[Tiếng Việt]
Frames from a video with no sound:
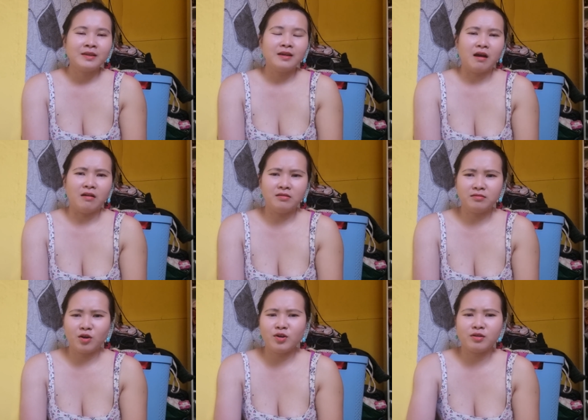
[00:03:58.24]
ừ
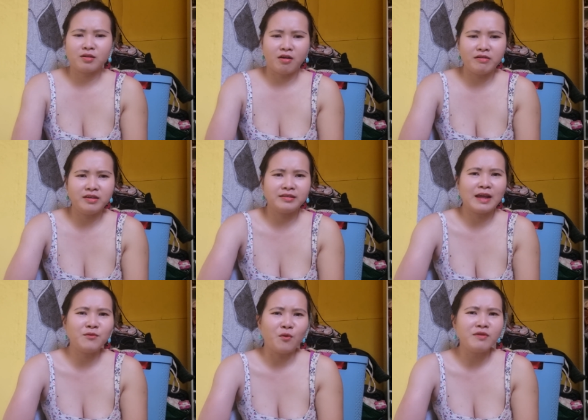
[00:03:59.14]
thôi được rồi tao
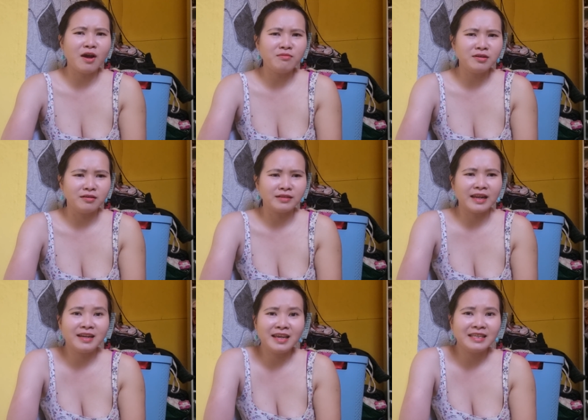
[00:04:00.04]
ngủ đâu cũng được
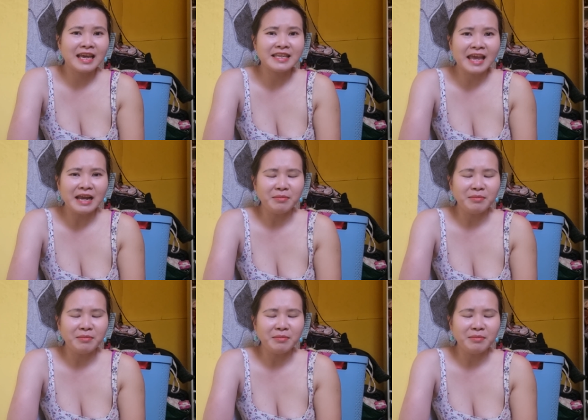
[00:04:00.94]
thanh niên chay chán